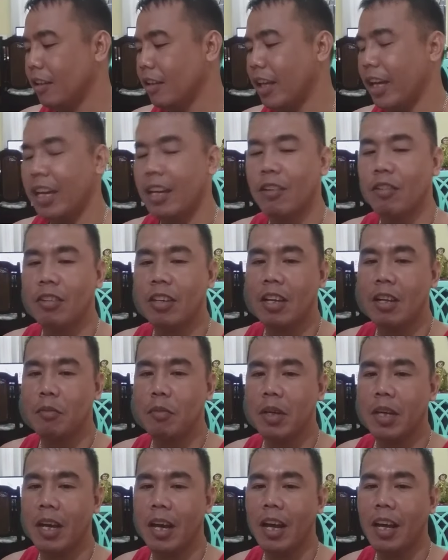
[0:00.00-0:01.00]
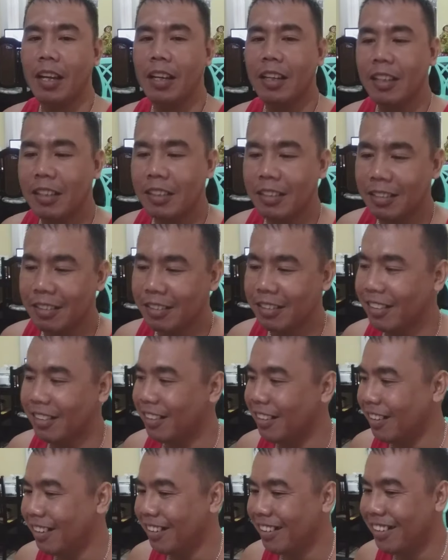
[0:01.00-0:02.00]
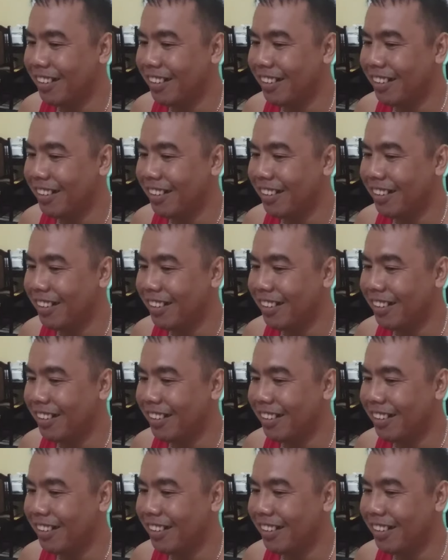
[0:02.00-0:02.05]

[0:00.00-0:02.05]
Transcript: Thank you, Jollibee, ha. Ah. Oh.